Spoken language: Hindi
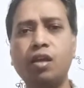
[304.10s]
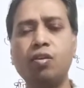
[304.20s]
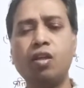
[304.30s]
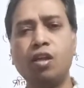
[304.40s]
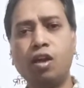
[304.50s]
के
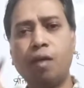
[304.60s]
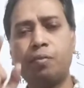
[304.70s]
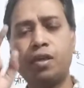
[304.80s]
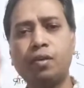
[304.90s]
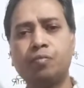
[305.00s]

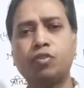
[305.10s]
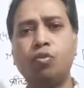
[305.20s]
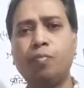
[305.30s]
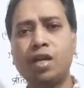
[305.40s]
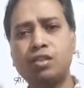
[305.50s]
आपके
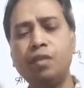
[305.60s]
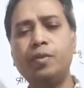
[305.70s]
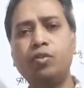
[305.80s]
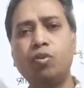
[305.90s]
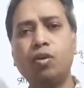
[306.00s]
जो मास्टर
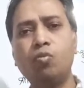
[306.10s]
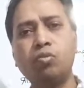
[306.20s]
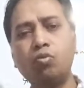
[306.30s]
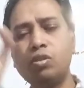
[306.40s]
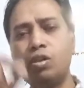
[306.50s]
वीडियो है
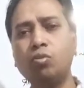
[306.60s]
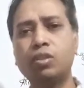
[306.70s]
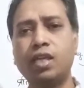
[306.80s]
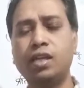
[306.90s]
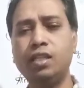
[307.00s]
उसको जरूर
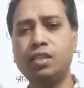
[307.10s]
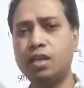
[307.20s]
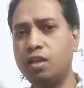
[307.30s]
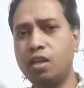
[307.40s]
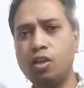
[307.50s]
देख
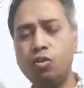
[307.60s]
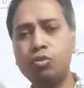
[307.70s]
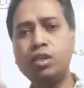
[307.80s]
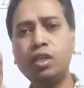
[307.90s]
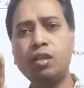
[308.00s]
लीजिए
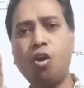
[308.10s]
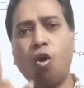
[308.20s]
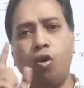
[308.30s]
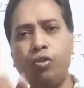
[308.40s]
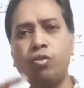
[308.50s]
ल्यूशेंट का
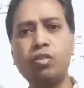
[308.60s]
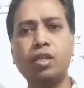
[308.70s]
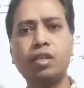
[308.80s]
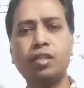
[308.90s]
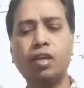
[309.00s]
ऑडियो
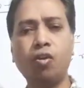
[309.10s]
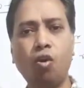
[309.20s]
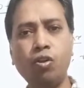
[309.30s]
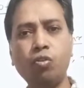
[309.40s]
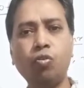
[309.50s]
सीरीज है
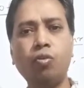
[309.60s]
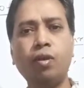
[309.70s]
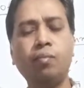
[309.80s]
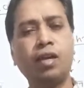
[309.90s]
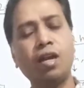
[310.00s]
ऑडियो को
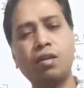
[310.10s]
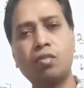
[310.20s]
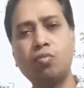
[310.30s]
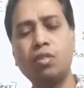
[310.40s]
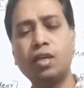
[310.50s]
आप लगा के
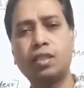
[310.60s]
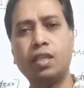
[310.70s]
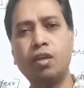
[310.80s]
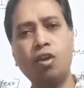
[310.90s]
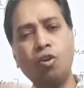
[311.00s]
सुन
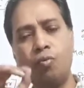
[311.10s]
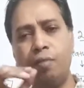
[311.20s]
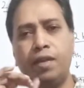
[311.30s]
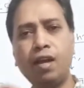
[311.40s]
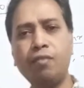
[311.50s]
सकते हैं वे
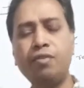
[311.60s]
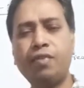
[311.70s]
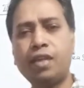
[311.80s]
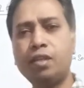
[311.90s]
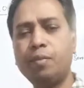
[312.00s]
भी काफ़ी
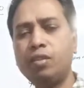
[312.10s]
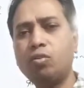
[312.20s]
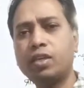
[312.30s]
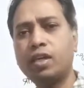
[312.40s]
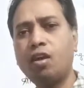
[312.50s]
फायदेमंद
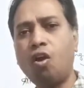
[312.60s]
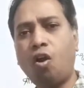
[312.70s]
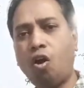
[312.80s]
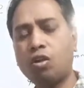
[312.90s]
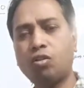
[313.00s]
होंगे
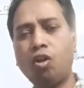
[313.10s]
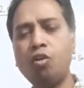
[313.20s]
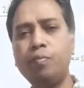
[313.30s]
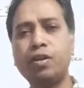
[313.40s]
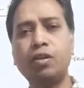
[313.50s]
और
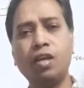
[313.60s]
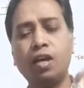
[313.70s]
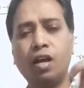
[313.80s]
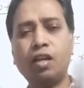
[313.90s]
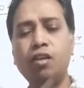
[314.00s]
क्रॉन बुक
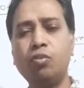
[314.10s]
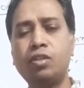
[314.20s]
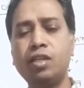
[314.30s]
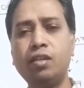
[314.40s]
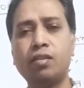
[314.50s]
अगर
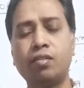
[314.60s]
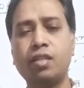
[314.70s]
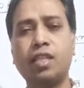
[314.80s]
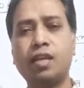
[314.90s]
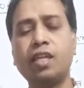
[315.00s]
ल्यूशेंट
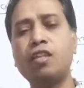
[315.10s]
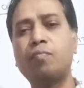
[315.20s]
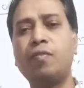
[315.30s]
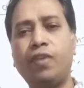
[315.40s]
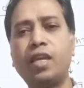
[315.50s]
से ज़्यादा
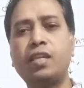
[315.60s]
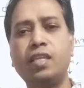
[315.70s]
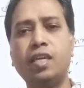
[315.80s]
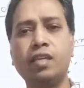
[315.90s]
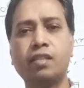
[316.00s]
इसमें फैक्ट
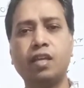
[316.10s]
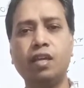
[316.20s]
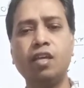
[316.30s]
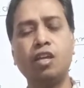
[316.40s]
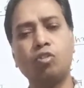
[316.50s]
दिए रहते
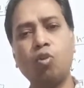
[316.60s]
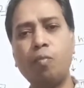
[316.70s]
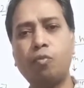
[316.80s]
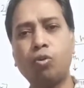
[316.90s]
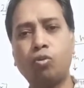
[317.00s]
हैं तो
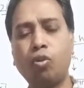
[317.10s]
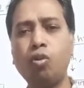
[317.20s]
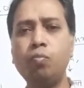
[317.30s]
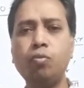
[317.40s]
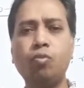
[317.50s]
आप
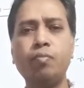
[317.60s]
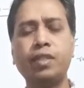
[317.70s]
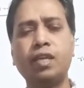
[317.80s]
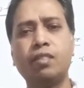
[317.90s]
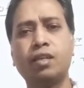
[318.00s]
क्रॉन बुक को भी
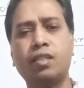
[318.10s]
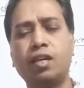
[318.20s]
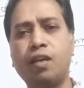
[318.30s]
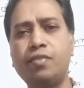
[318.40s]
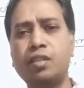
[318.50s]
देख सकते
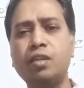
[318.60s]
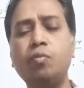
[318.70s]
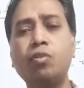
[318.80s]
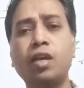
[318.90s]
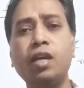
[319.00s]
हैं काफ़ी अच्छी
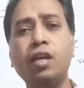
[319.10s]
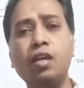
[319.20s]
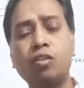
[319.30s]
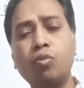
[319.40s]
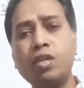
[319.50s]
बुक है
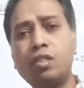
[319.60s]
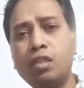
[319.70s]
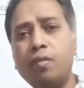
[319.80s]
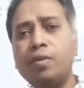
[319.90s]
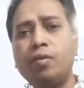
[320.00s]
तो
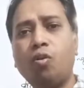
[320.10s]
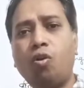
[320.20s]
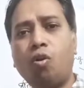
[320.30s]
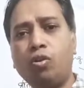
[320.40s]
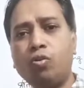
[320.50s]
इसके भी
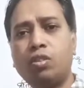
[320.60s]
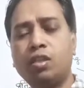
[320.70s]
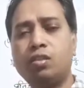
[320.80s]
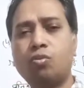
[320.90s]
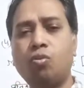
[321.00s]
ऑडियो
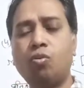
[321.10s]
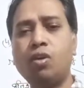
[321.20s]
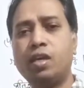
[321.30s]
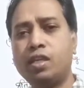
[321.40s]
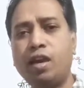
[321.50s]
सीरीज को
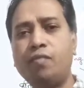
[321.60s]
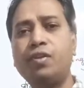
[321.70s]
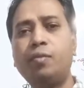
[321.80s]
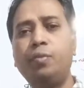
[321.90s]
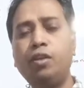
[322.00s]
या
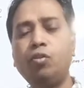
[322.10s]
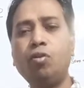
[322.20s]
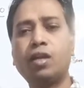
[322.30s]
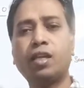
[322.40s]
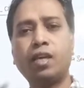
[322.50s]
फिर वीडियो
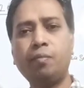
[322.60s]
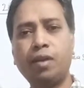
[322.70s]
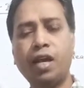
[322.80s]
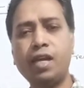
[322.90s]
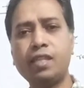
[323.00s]
अगर कहीं
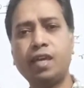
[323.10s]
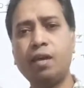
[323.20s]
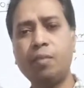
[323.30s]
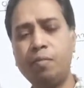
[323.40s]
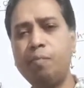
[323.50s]
पढ़ाया जा
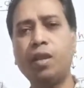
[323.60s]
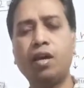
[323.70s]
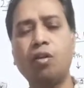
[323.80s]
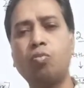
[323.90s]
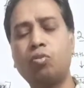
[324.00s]
रहा है मैं भी
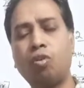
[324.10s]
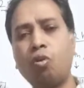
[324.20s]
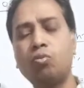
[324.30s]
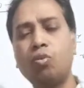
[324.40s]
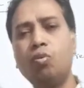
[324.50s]
पढ़ा रहा हूँ
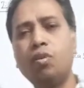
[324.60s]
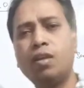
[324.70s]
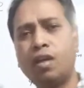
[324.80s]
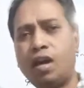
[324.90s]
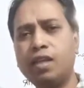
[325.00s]
क्रॉन को
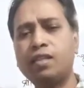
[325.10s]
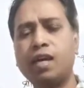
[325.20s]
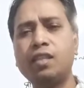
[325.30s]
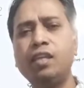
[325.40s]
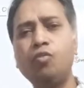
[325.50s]
हालांकि
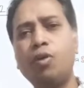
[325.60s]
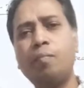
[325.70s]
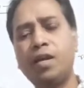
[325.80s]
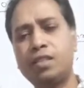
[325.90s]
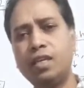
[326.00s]
ज़्यादा नहीं हुआ
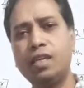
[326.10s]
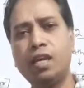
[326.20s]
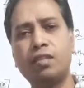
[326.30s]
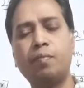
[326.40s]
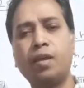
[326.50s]
पाँच छः
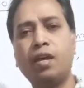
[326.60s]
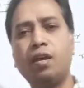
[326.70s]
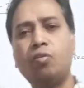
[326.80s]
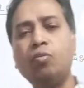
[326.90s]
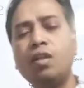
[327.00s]
क्लास ही पढ़ाया
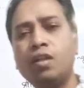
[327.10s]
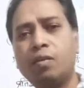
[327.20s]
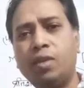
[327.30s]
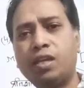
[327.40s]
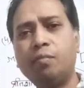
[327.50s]
हूँ
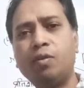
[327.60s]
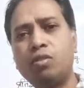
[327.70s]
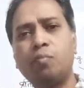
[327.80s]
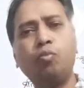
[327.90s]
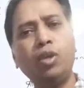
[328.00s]
लेकिन मैं
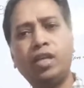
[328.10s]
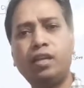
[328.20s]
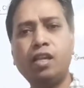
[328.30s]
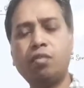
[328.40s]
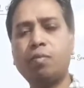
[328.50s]
उसे पूरे
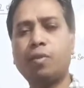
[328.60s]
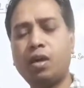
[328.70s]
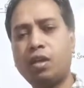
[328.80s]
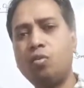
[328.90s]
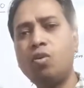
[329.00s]
डिटेल से
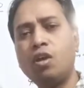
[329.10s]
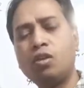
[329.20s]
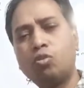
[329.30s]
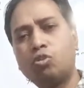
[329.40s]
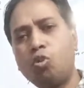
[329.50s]
पढ़ा रहा हूँ
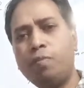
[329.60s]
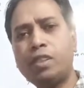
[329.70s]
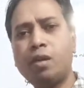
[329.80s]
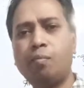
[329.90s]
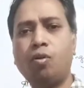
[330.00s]
तो जो भी
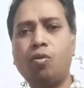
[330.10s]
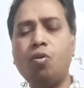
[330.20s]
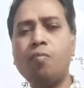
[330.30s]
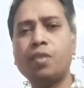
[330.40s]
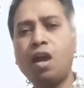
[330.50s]
संभव हो
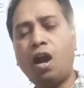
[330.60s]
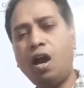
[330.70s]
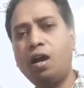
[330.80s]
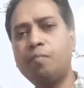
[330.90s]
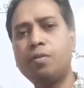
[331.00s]

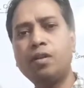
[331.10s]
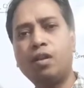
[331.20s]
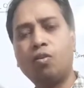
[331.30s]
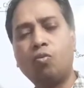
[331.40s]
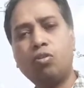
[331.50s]
आप
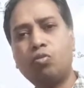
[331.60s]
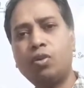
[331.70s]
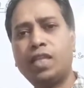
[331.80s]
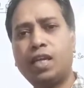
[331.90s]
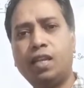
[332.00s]
उसको
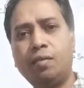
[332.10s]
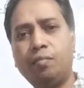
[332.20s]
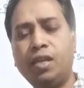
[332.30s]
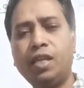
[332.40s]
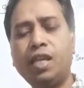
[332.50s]
देख ले
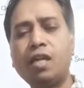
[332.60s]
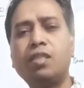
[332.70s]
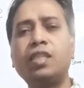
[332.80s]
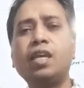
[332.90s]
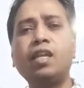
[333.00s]
मेरे क्लास
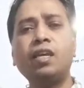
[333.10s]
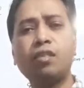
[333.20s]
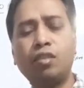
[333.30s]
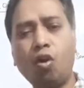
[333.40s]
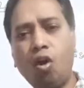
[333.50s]
से देख ले
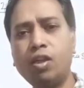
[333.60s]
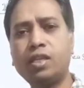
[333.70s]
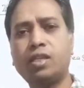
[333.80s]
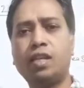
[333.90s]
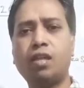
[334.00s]
किसी और
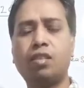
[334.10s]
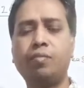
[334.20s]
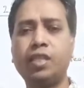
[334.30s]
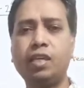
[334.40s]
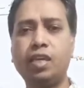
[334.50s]
के क्लास से
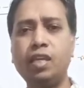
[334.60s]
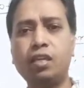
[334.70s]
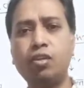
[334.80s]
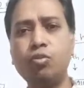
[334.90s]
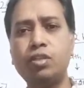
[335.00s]
भी देख ले
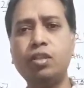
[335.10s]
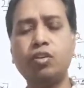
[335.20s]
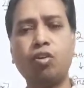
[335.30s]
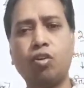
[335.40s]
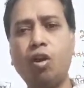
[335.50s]
लेकिन ल्यूस्टेड
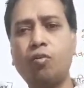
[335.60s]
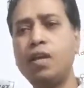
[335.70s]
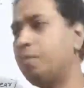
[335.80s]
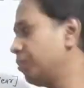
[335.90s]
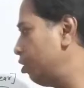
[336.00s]
या क्राउन
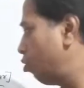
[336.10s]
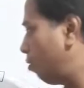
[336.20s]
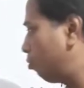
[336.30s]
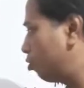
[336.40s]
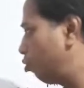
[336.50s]
नहीं तो
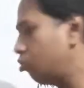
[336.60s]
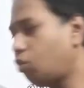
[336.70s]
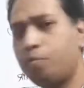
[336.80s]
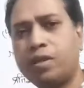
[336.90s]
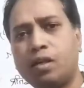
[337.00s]
आपको जो
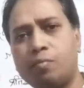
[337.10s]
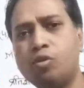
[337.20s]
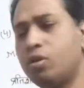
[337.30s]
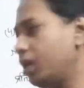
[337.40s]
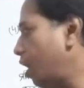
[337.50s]
टॉपिक
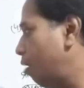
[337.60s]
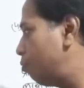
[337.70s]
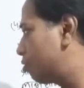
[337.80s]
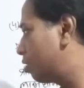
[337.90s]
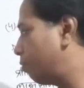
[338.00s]
कमजोर है आप
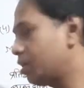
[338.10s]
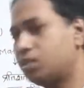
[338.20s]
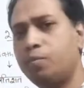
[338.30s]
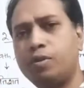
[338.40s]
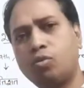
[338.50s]
उसके
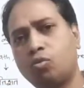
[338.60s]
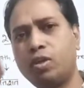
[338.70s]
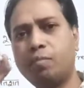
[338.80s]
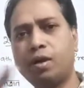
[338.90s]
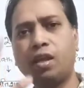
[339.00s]
मास्टर वीडियो को
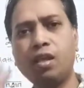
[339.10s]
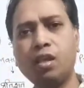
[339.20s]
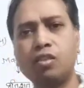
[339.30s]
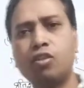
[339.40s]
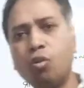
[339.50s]
एक बार
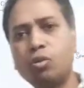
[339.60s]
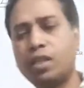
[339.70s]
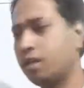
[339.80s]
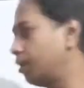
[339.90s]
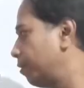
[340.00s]
जरूर
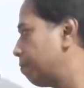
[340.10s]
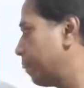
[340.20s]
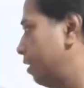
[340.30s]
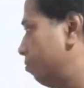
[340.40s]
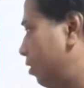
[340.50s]
देख लें
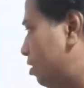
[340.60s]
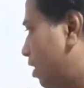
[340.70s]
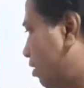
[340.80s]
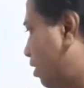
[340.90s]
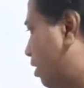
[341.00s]
नेक्स्ट आते